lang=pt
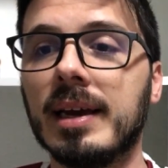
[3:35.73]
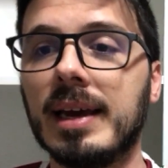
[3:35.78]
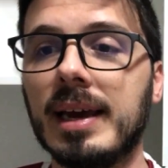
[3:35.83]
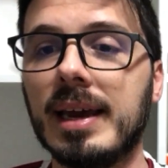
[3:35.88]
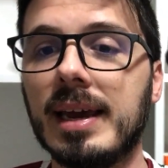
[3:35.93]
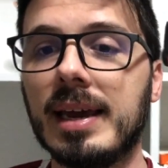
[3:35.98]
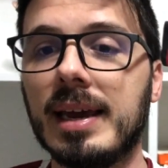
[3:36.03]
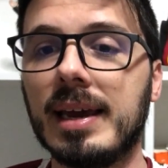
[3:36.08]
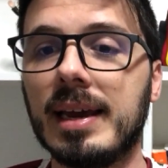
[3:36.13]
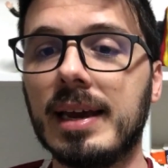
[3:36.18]

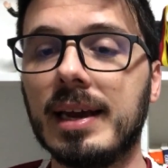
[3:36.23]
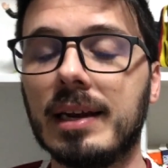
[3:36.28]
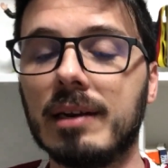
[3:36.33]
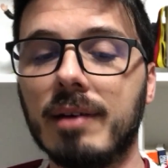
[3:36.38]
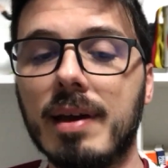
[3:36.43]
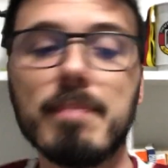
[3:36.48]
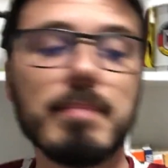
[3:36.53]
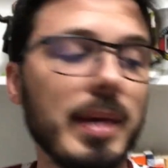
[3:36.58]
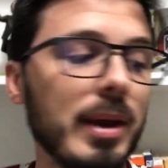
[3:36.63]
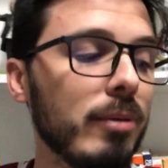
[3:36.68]
É, não
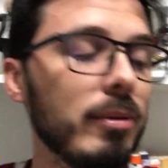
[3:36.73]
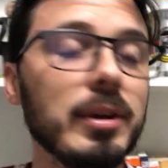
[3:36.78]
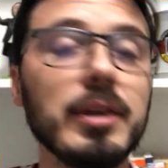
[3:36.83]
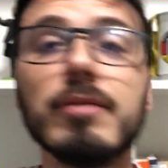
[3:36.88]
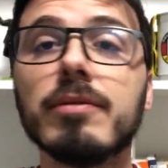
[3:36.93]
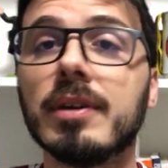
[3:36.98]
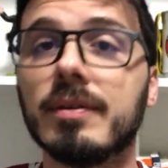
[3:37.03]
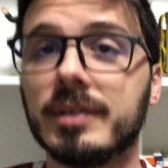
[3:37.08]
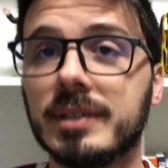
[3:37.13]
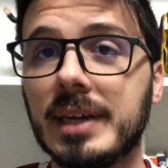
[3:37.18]
é bem um
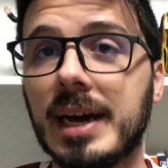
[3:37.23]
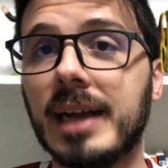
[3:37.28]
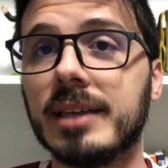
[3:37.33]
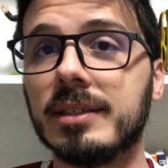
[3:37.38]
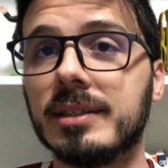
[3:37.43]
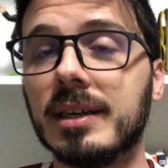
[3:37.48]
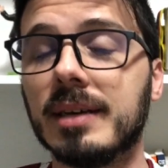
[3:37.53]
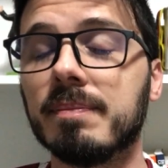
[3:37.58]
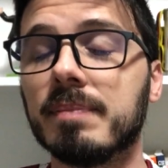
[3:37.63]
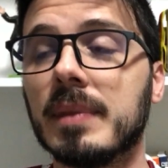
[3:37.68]
livro, na verdade,
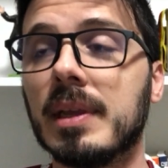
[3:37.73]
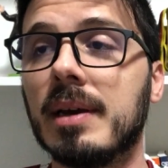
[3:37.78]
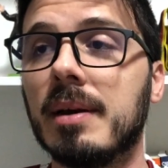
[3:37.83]
né?